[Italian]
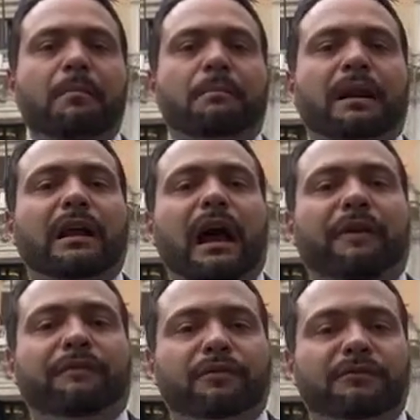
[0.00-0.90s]
per
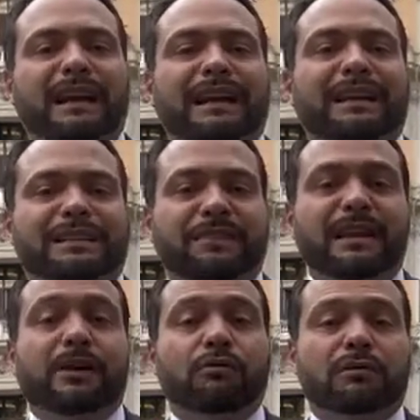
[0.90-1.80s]
affrontare le
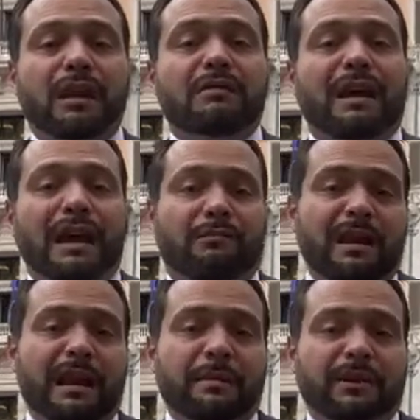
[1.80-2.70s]
sfide continue e
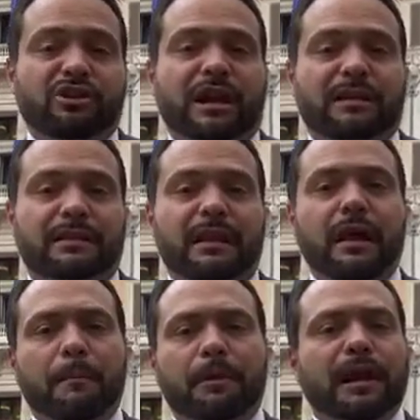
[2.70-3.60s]
quelle emergenti,
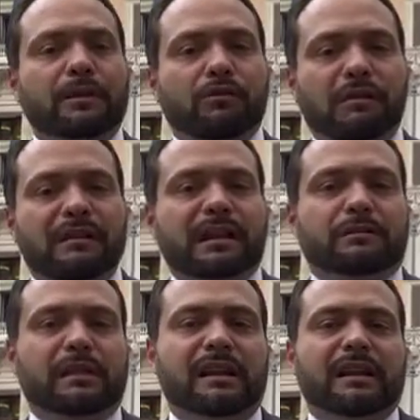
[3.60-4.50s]
ponendo quindi
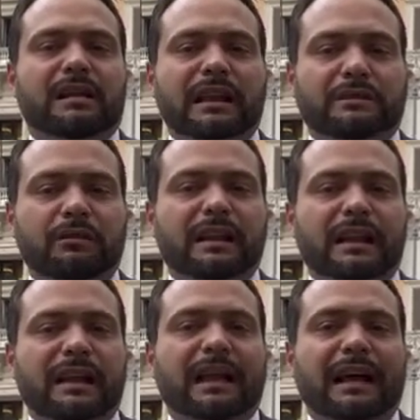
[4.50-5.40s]
la
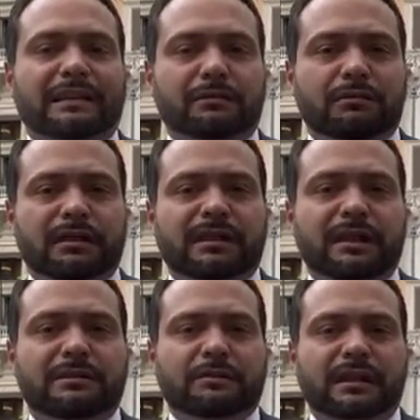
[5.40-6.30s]
solidarietà e la
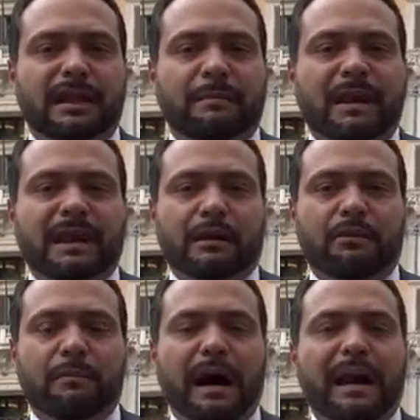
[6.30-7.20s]
sostenibilità
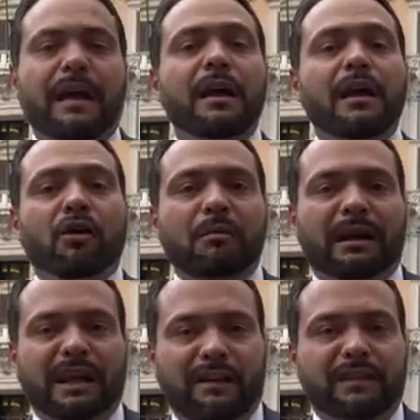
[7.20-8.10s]
globale come
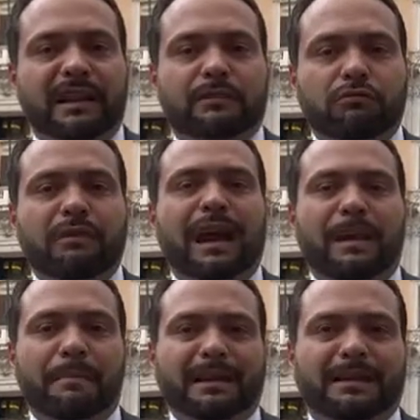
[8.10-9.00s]
chiave di lettura
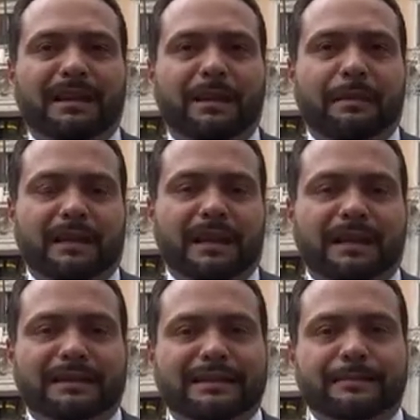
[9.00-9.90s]
e base di
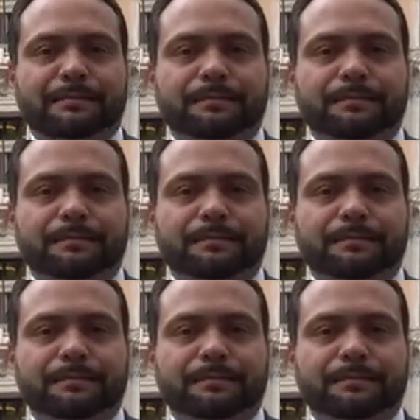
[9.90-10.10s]
ripartenza.